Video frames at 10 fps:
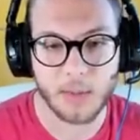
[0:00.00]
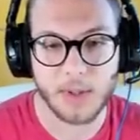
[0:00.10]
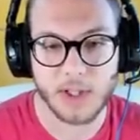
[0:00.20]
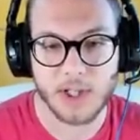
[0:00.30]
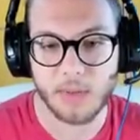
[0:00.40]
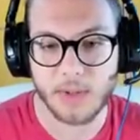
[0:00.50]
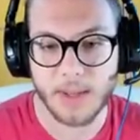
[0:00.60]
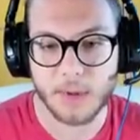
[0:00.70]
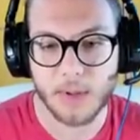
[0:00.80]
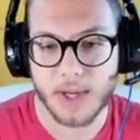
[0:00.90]
quindi ci
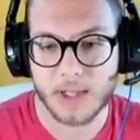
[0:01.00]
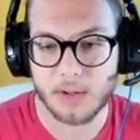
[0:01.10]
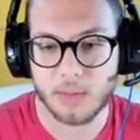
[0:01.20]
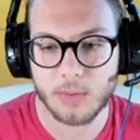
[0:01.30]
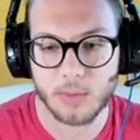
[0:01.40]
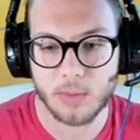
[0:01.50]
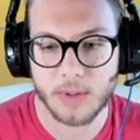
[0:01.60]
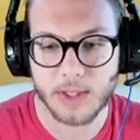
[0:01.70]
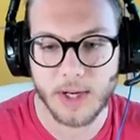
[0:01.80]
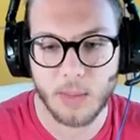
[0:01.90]
allunghiamo di 4, 1,
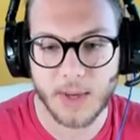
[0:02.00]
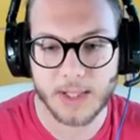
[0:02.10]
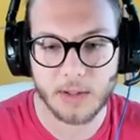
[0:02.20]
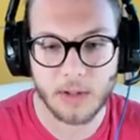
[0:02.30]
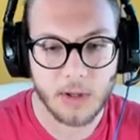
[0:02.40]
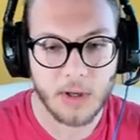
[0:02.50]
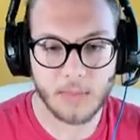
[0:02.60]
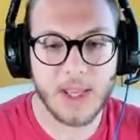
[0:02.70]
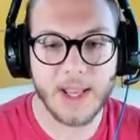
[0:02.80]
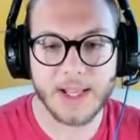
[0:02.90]
2, 3, 4
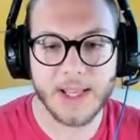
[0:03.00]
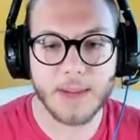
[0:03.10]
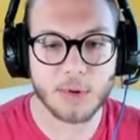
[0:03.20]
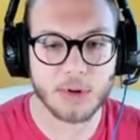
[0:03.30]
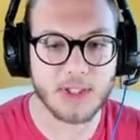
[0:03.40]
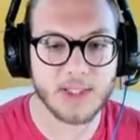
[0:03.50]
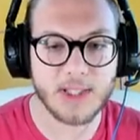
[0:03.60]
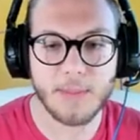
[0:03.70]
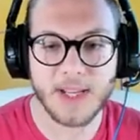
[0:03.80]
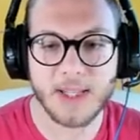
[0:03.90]
e andiamo
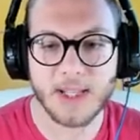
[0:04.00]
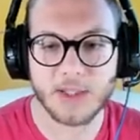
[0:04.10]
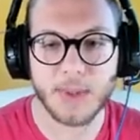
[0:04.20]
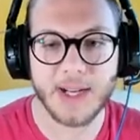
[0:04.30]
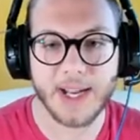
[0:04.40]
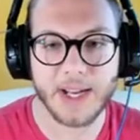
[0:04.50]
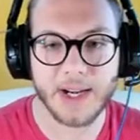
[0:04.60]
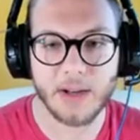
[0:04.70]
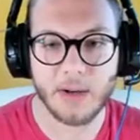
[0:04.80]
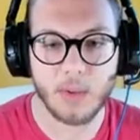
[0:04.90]
sostanzialmente a
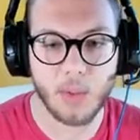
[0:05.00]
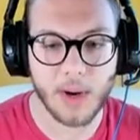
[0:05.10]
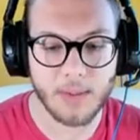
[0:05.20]
spaccare qua.